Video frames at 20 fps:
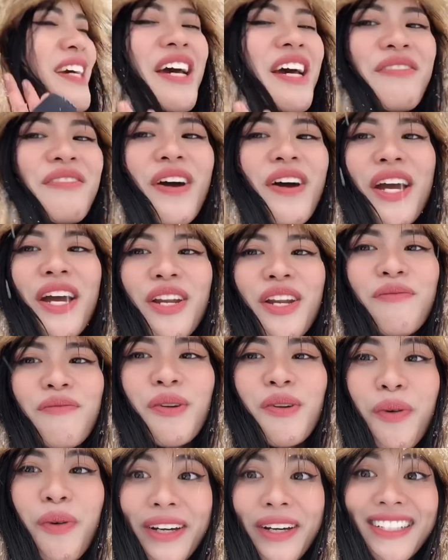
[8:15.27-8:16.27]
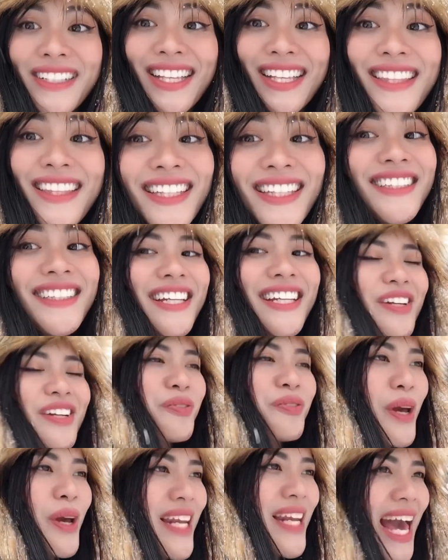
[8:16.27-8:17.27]
và nếu mà mọi người thấy thích thì
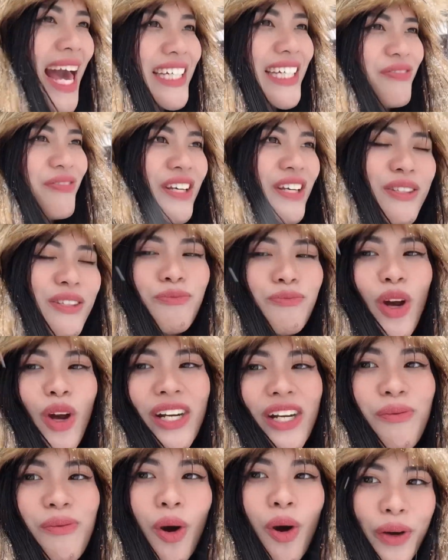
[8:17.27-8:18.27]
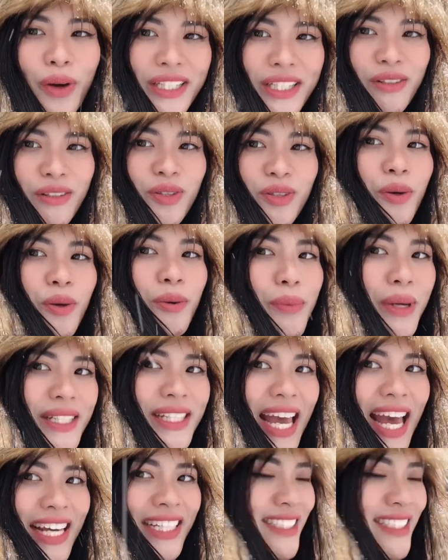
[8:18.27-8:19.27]
đừng quên like và subscribe đồng hồ kênh youtube của mình nha